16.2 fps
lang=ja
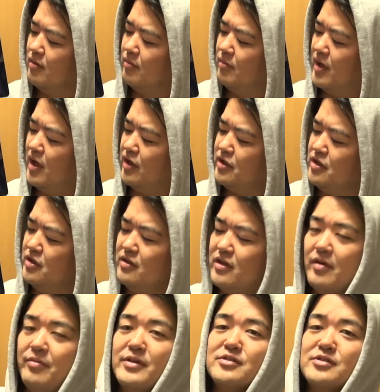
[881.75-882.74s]
まあ
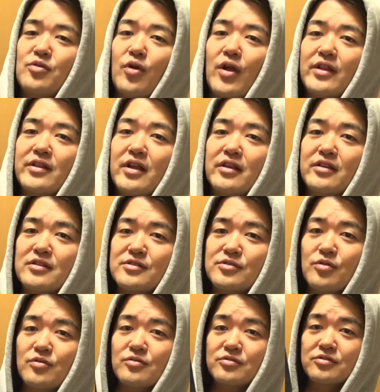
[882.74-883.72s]
インターフェースご覧になってす
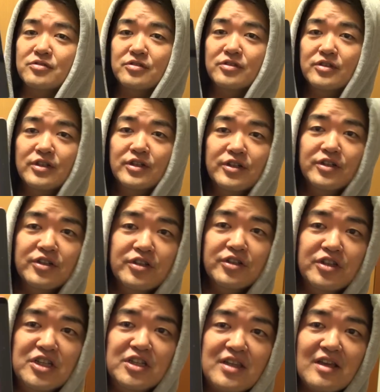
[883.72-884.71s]
ごく
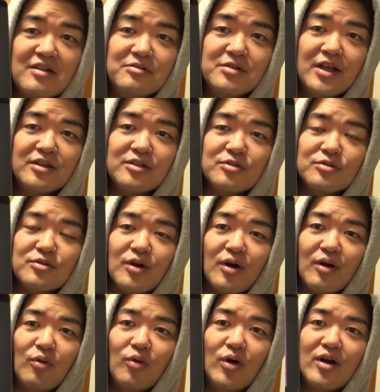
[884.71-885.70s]
似てるなっていうの
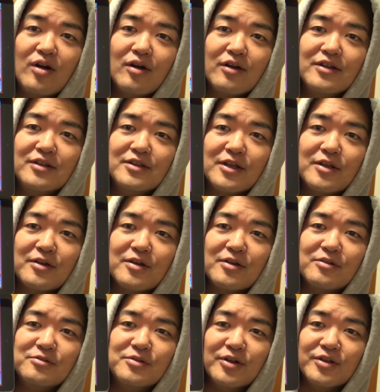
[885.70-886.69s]
はお分かりいただ
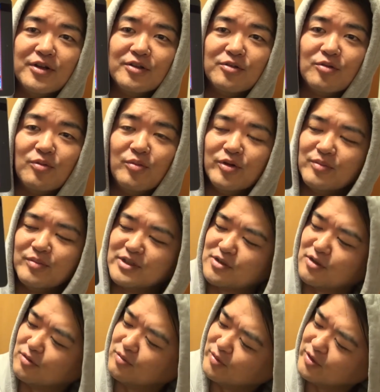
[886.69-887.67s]
けるかなと思います
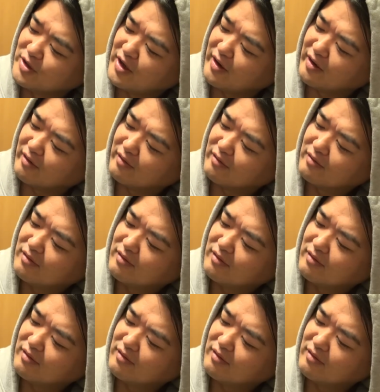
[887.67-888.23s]
けどもね